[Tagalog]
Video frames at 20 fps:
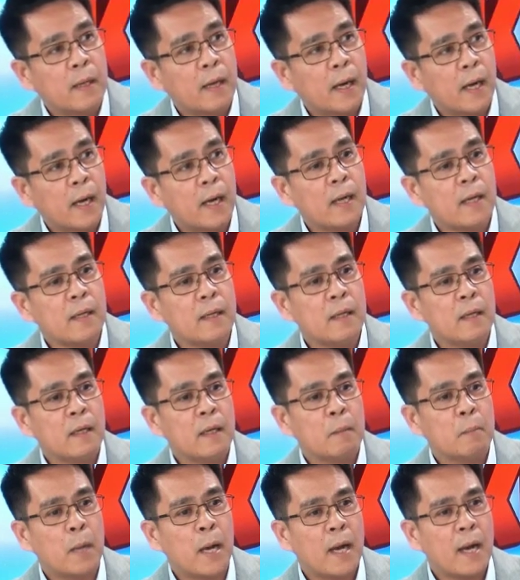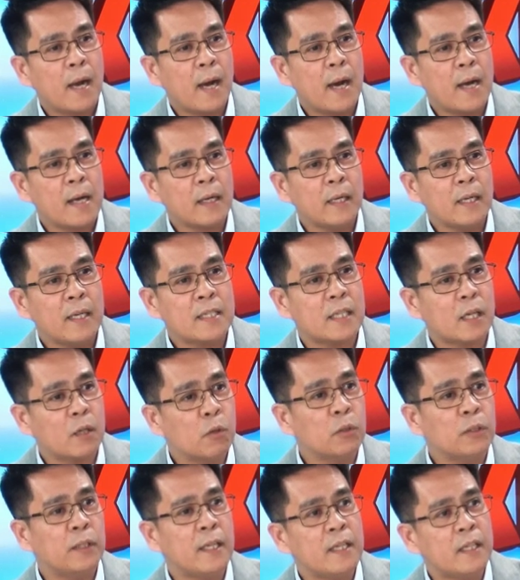ang maaaring
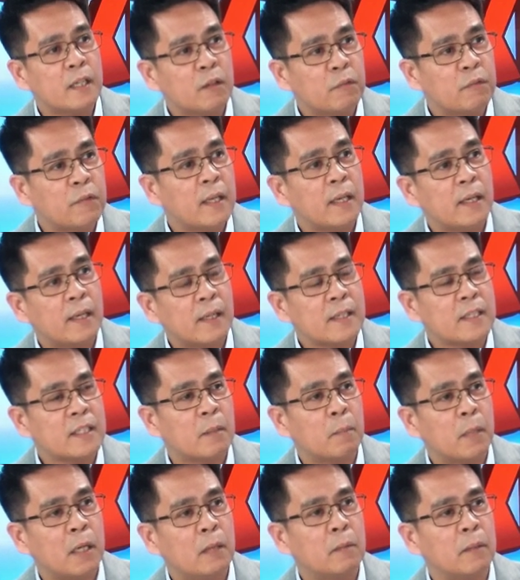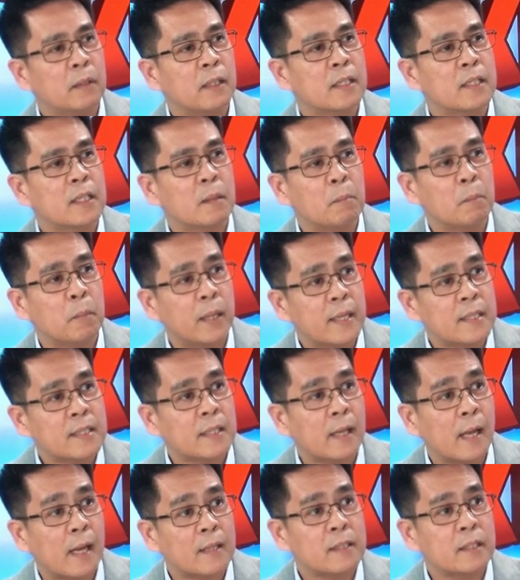sagutin ng PhilHealth sa bawat isang
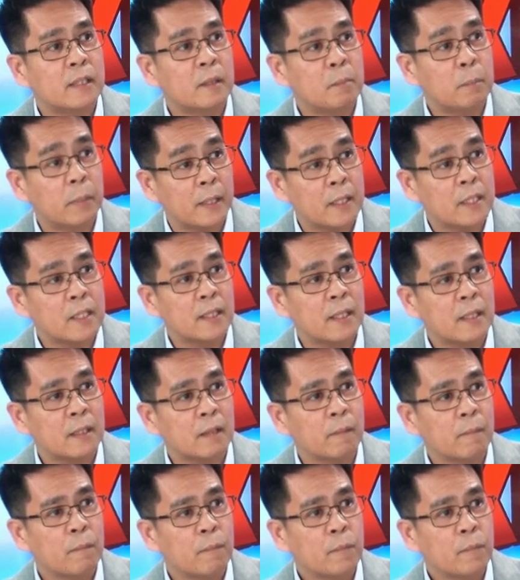breast cancer patient.